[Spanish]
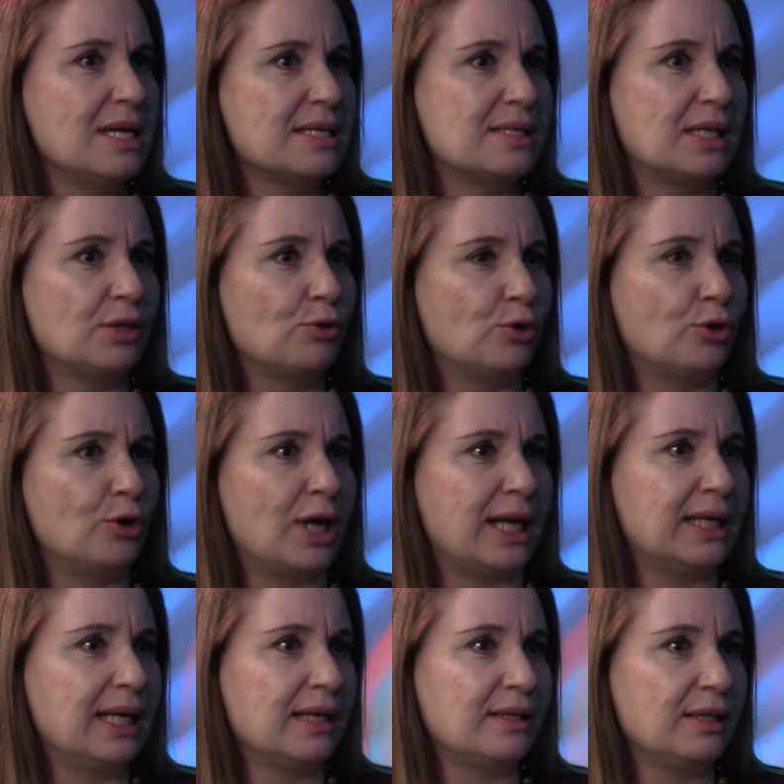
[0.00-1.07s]
sino
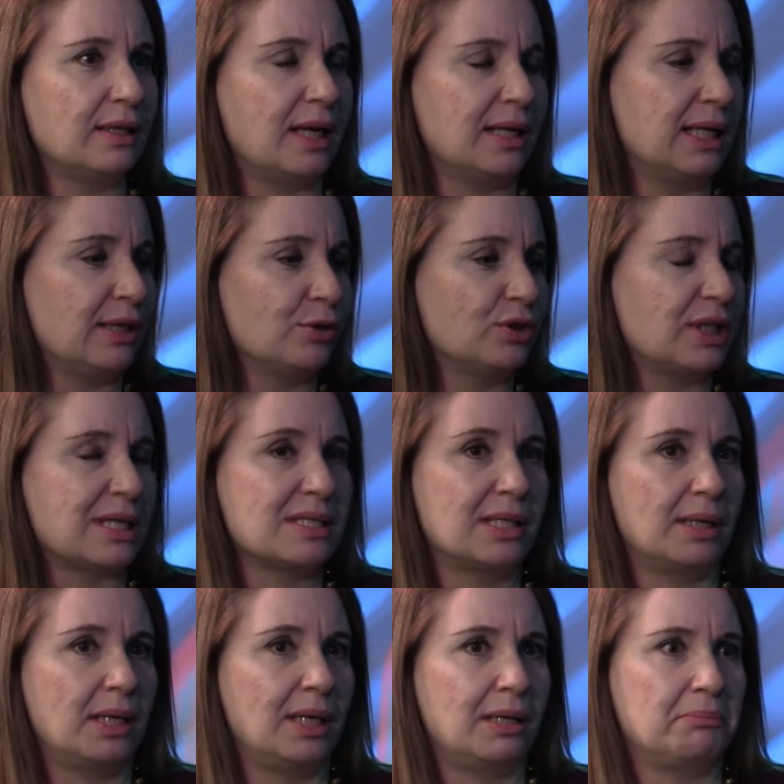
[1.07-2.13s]
anécdotas
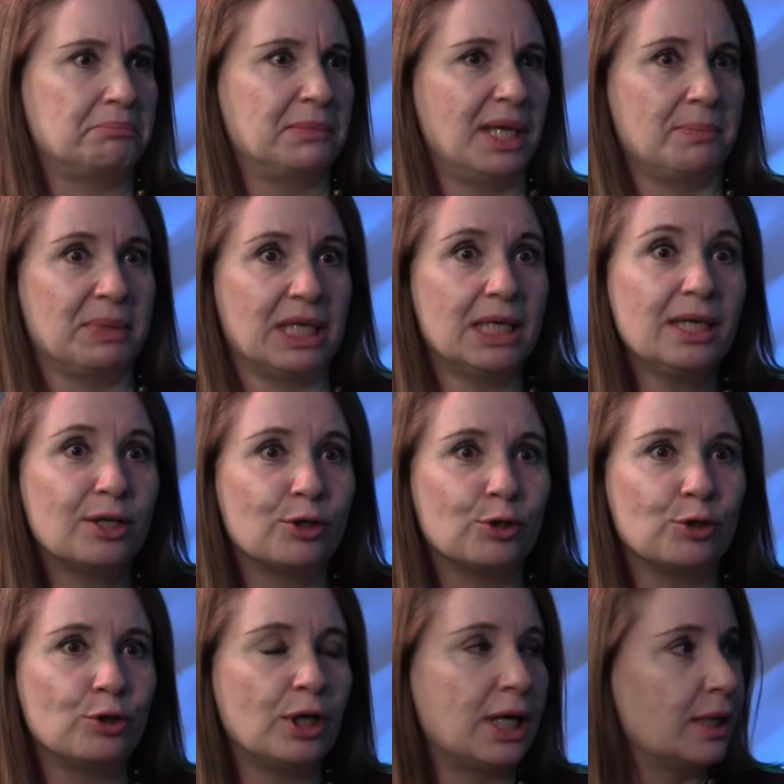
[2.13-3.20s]
de, mi
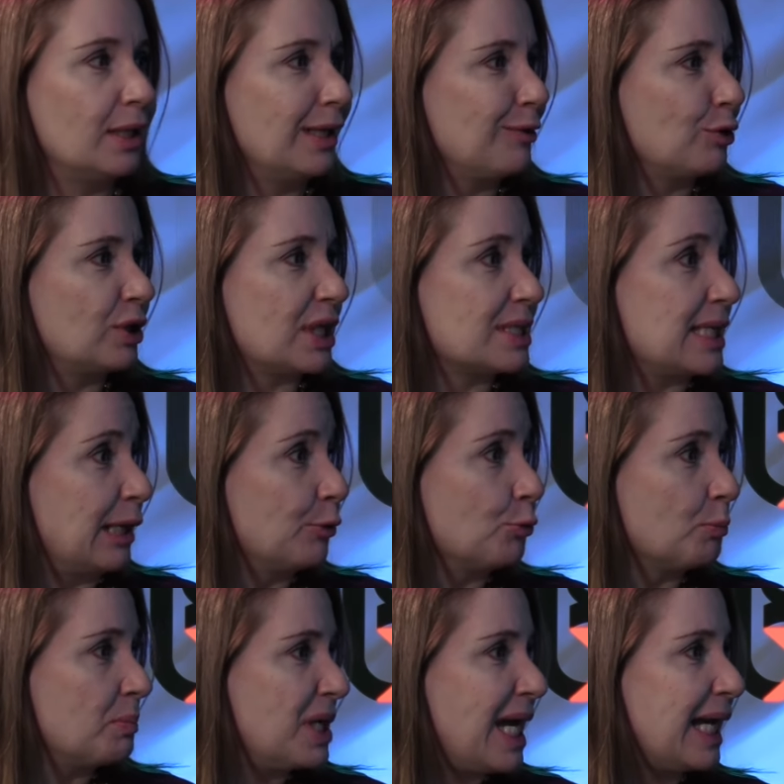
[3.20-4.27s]
hijo, anécdotas de
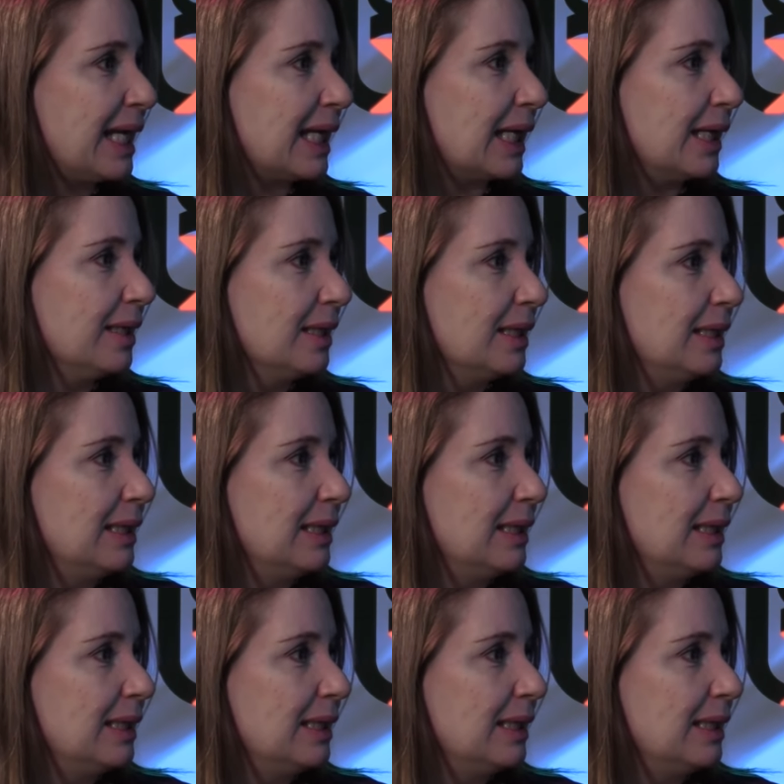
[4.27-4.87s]
algún viaje,